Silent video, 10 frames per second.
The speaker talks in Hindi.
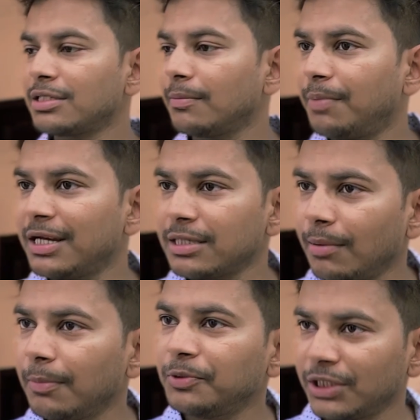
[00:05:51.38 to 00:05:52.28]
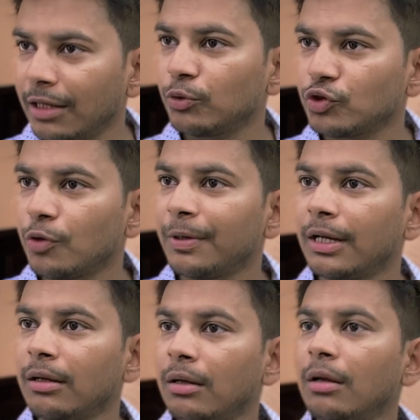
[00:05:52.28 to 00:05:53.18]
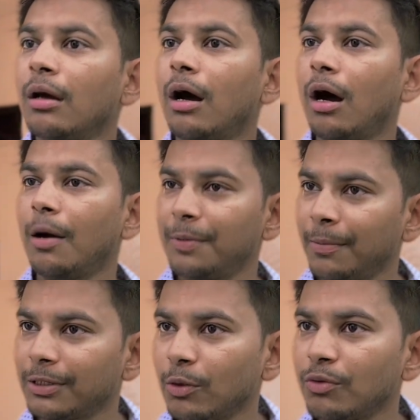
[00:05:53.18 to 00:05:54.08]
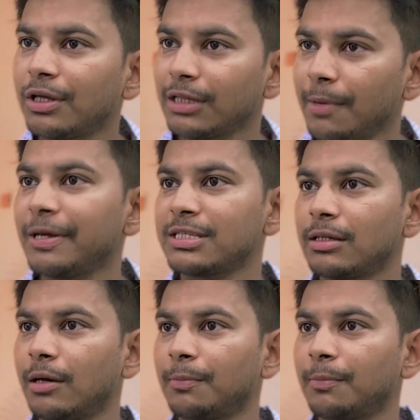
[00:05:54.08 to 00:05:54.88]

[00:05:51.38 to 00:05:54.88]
अच्छा भाई साहब आप शांत हो जाओ पहले आप ये बताओ कितने पैसे थे